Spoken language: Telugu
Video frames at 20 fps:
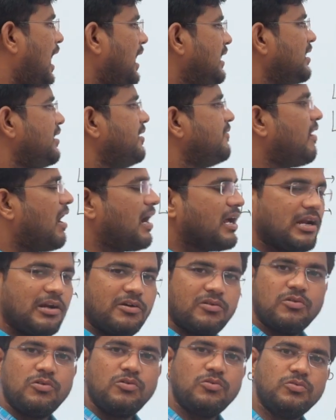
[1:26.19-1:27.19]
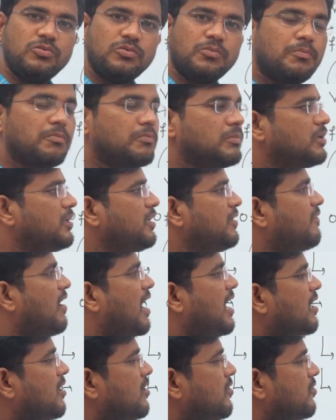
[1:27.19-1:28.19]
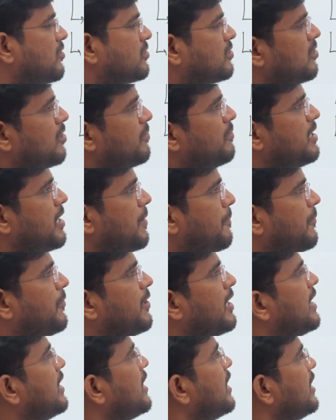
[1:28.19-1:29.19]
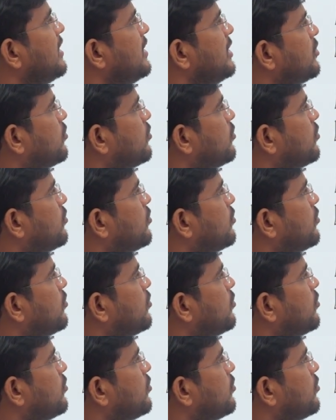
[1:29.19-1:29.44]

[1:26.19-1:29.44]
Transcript: అంటే ఈ వారం రోజులు ఈ వారం రోజుల్లో మీరు ఎప్పుడైనా